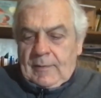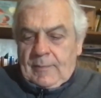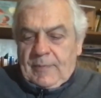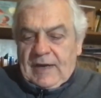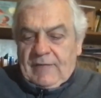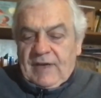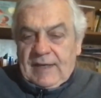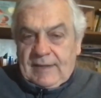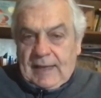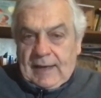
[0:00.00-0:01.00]
per
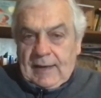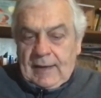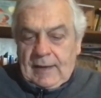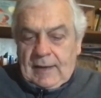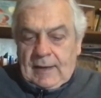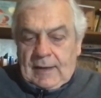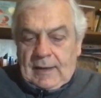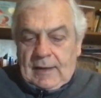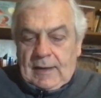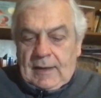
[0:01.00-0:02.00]
avere te
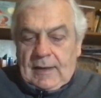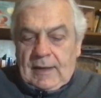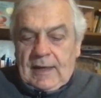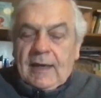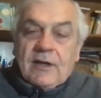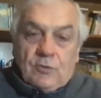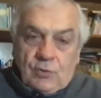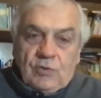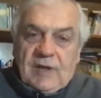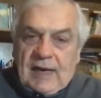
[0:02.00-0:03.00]
e anche
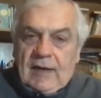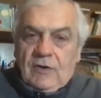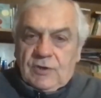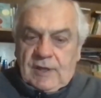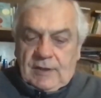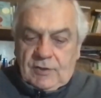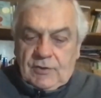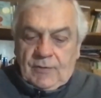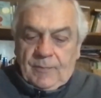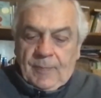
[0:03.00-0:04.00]
tu dirai lo
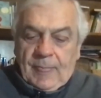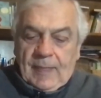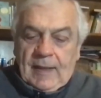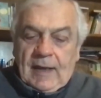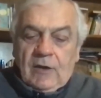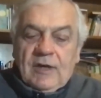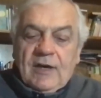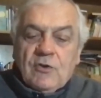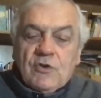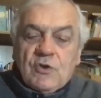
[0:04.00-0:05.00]
stesso.
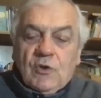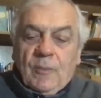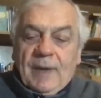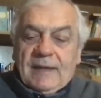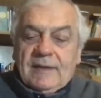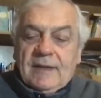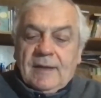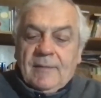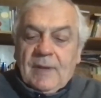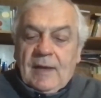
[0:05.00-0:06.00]
Allora non solo
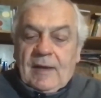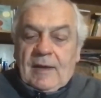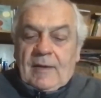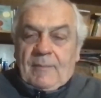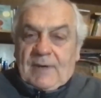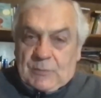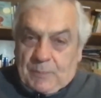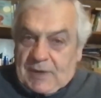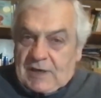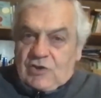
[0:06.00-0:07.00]
mente, ma
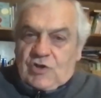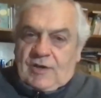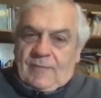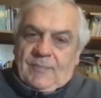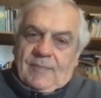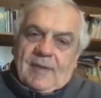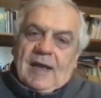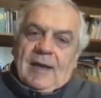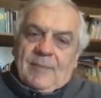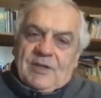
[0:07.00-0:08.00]
spinge
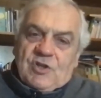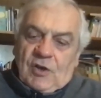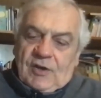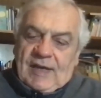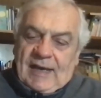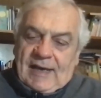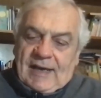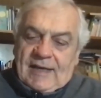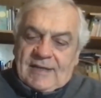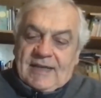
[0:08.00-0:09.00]
alla menzogna
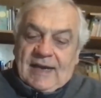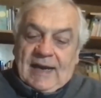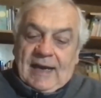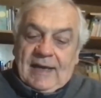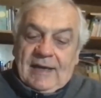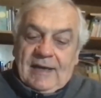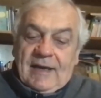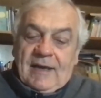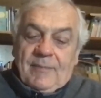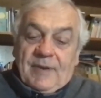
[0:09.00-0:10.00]
anche Sarai
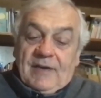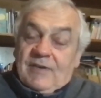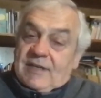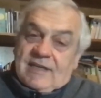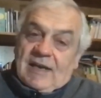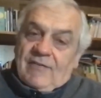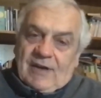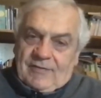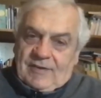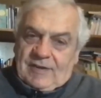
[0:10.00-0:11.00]
per aver salva
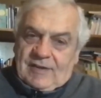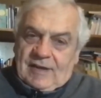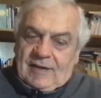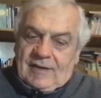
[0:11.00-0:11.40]
la vita